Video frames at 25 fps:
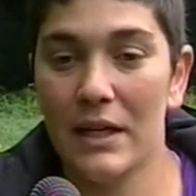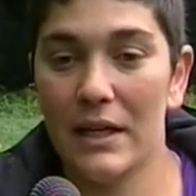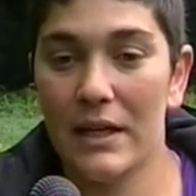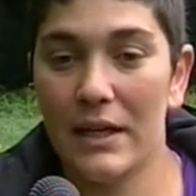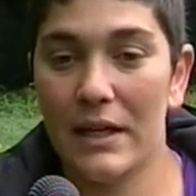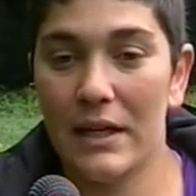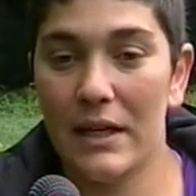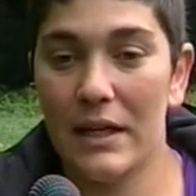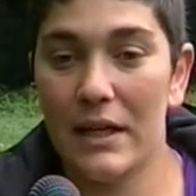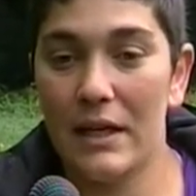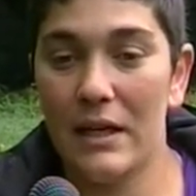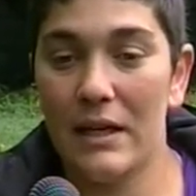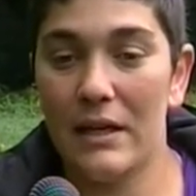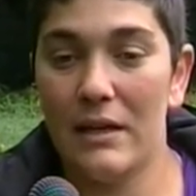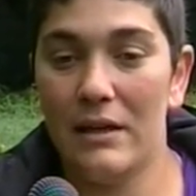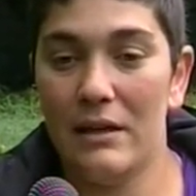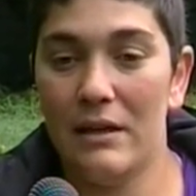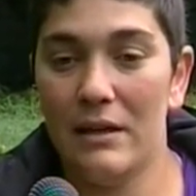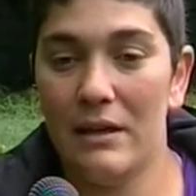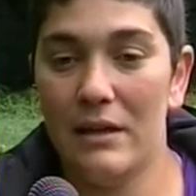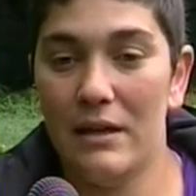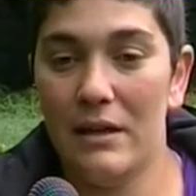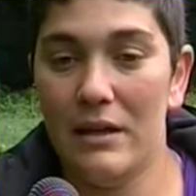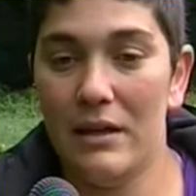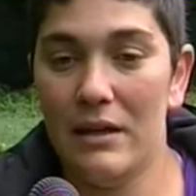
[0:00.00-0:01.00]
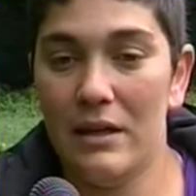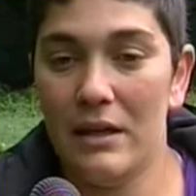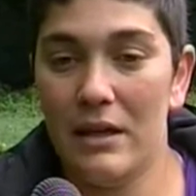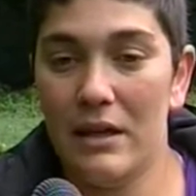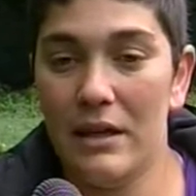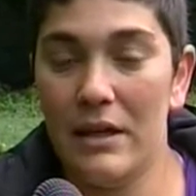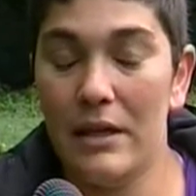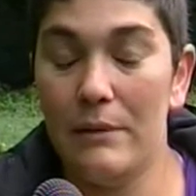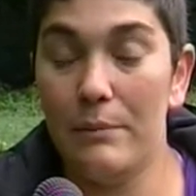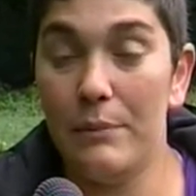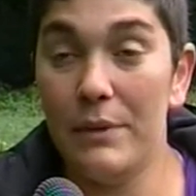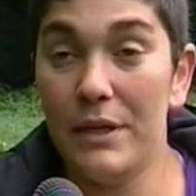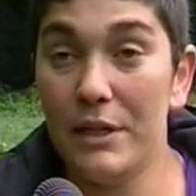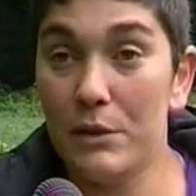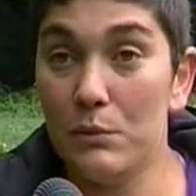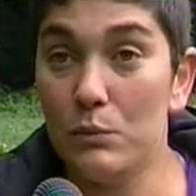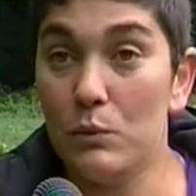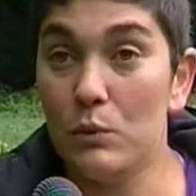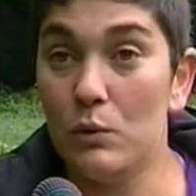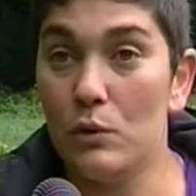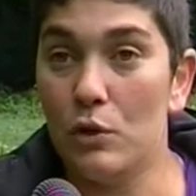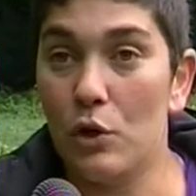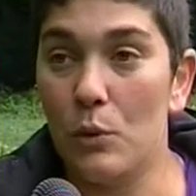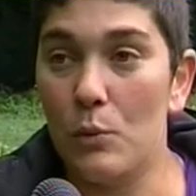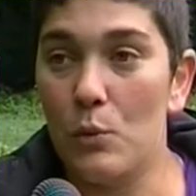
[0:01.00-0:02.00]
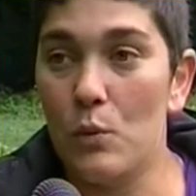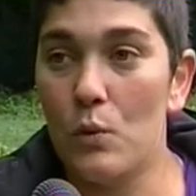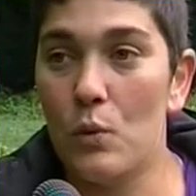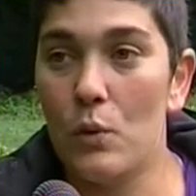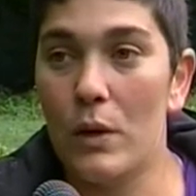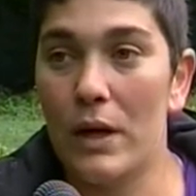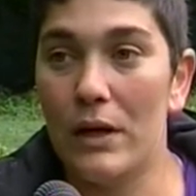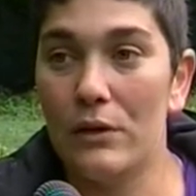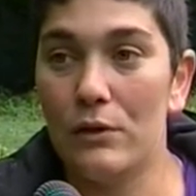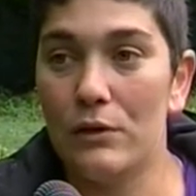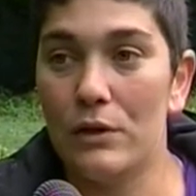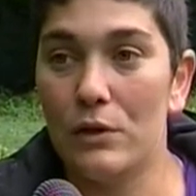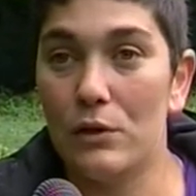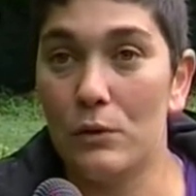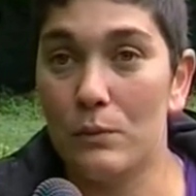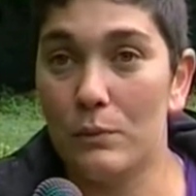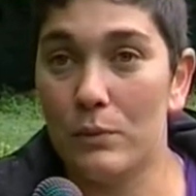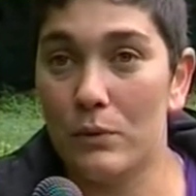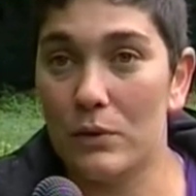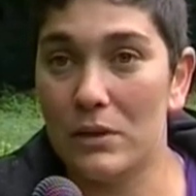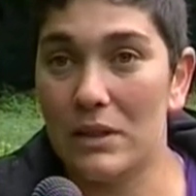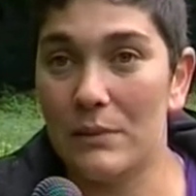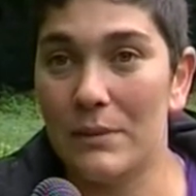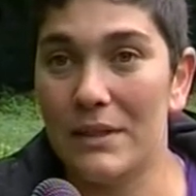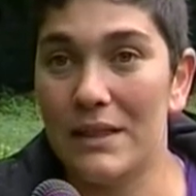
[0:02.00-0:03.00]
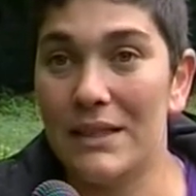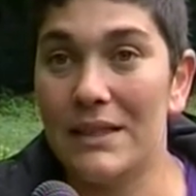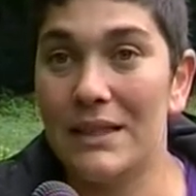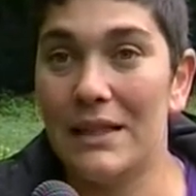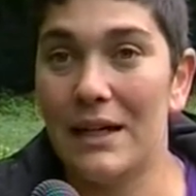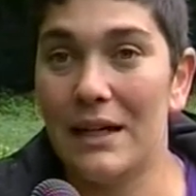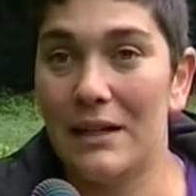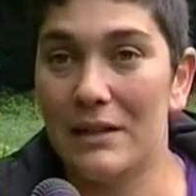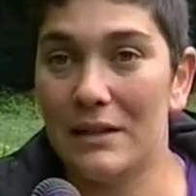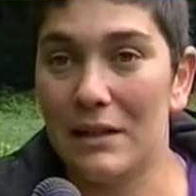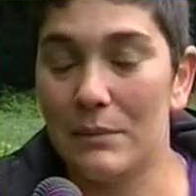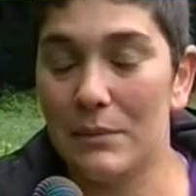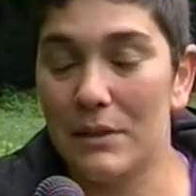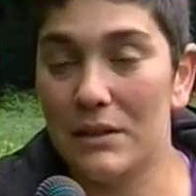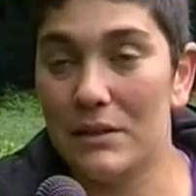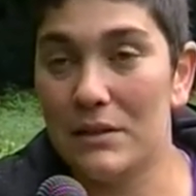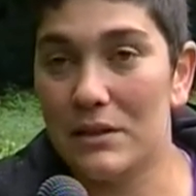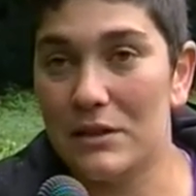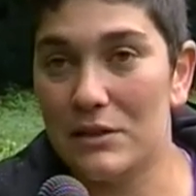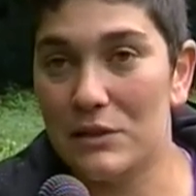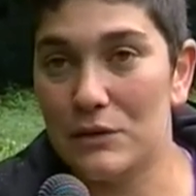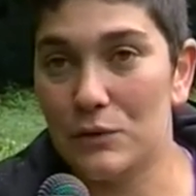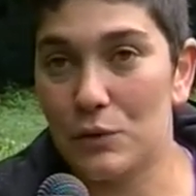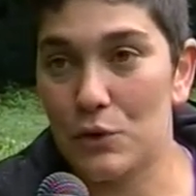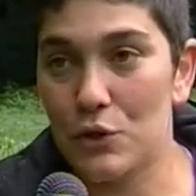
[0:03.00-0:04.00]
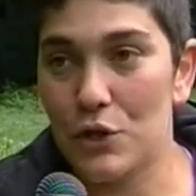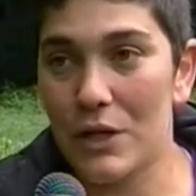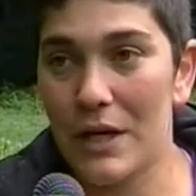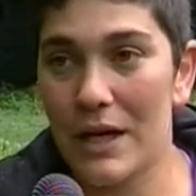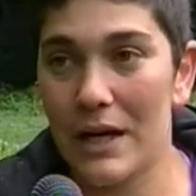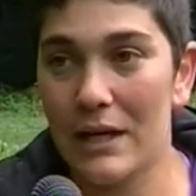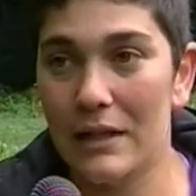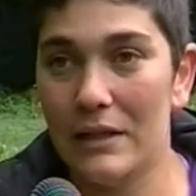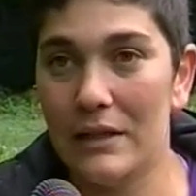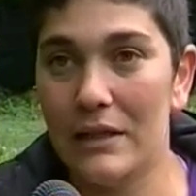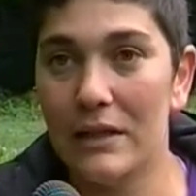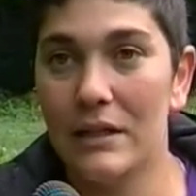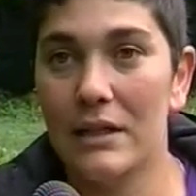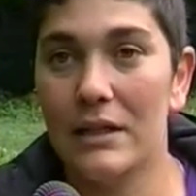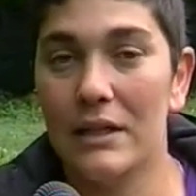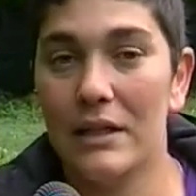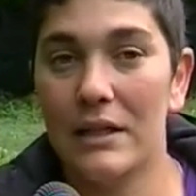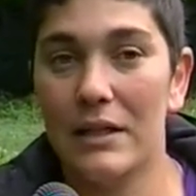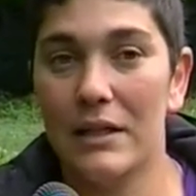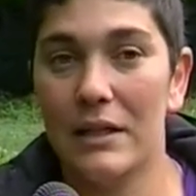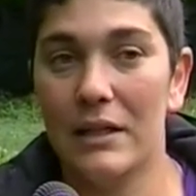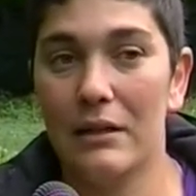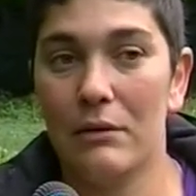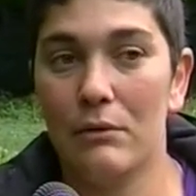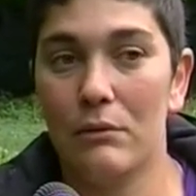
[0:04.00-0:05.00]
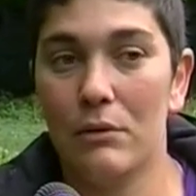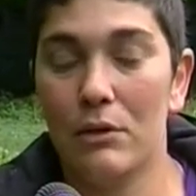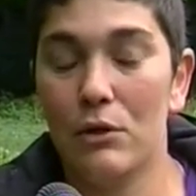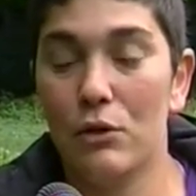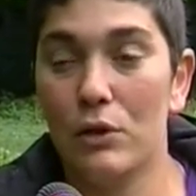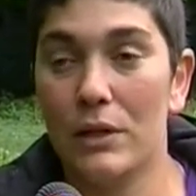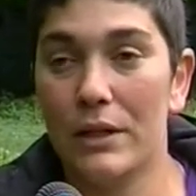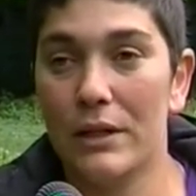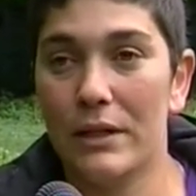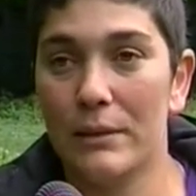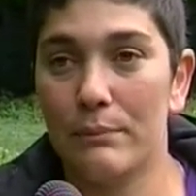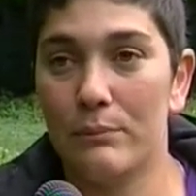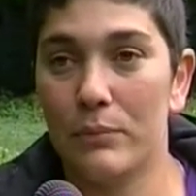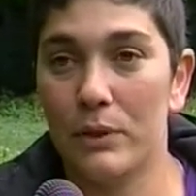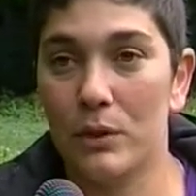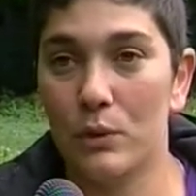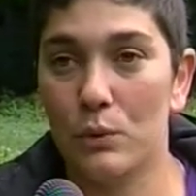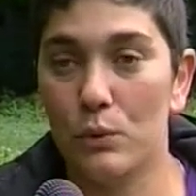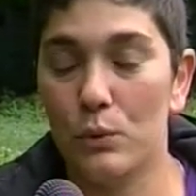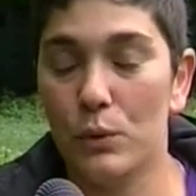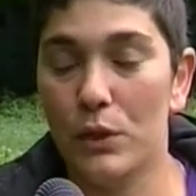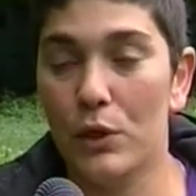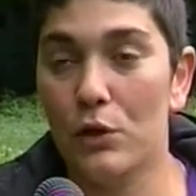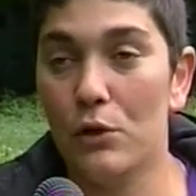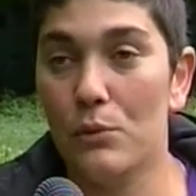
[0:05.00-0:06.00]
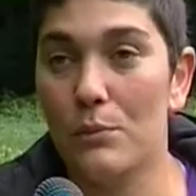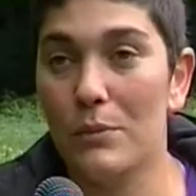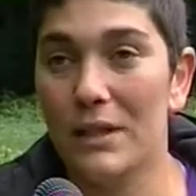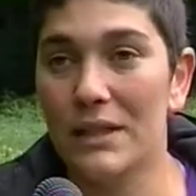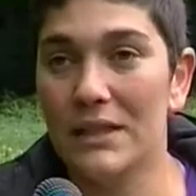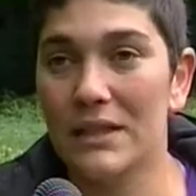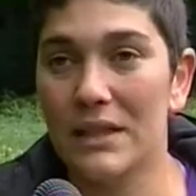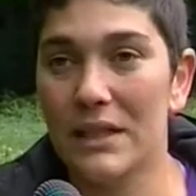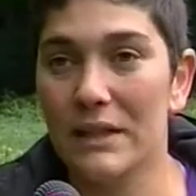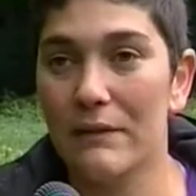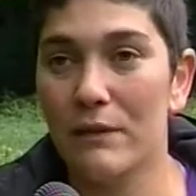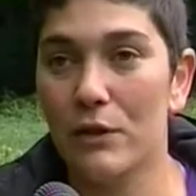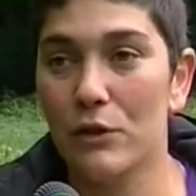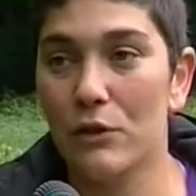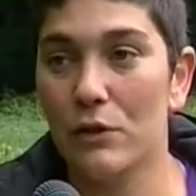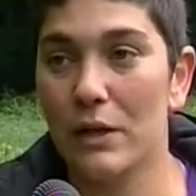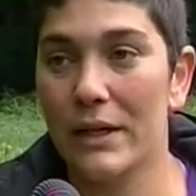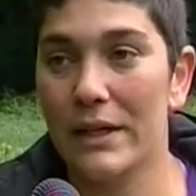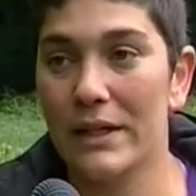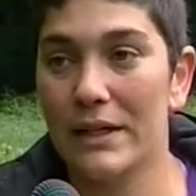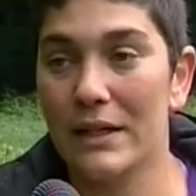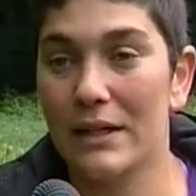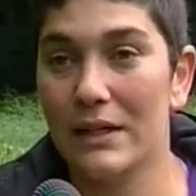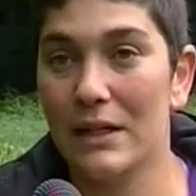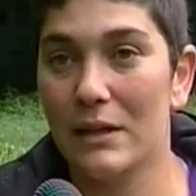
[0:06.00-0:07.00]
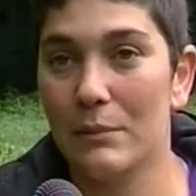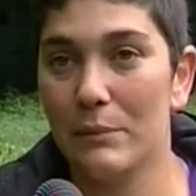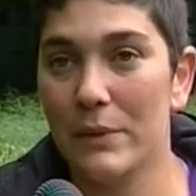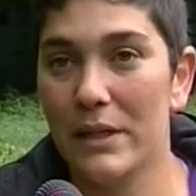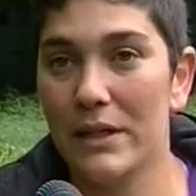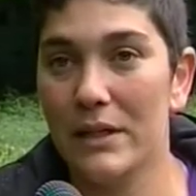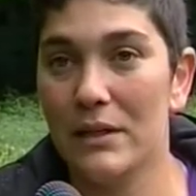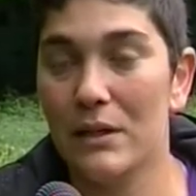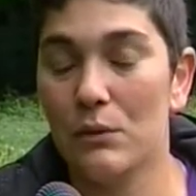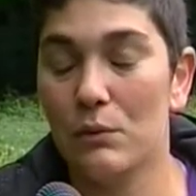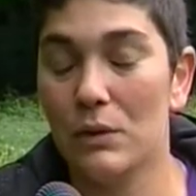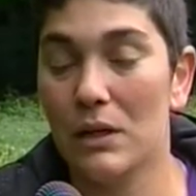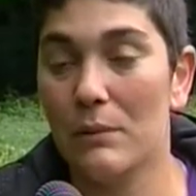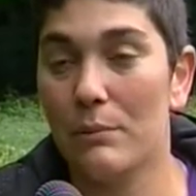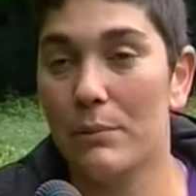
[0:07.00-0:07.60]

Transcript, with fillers: che eh, i pitbull comunque hanno dei comportamenti altamente sociali, che quello per cui combattevano era realmente un